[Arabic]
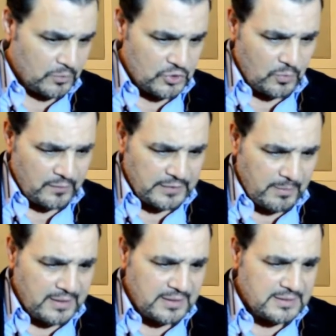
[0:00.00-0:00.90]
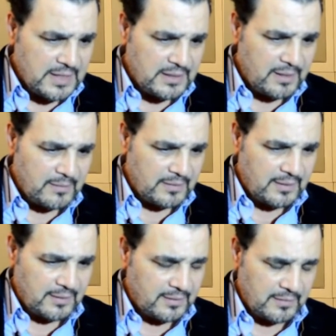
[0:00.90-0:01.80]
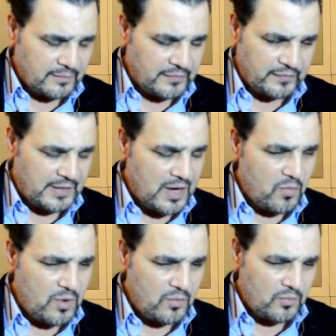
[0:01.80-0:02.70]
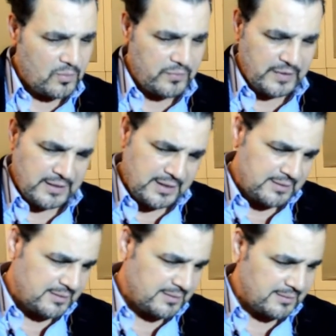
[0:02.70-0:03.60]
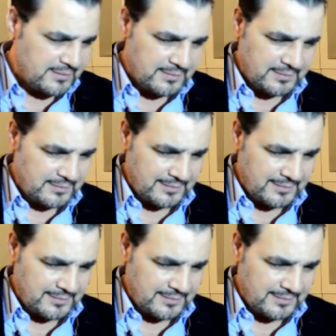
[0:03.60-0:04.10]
بص هو طبعا انسان كان في الاول وفنان آه،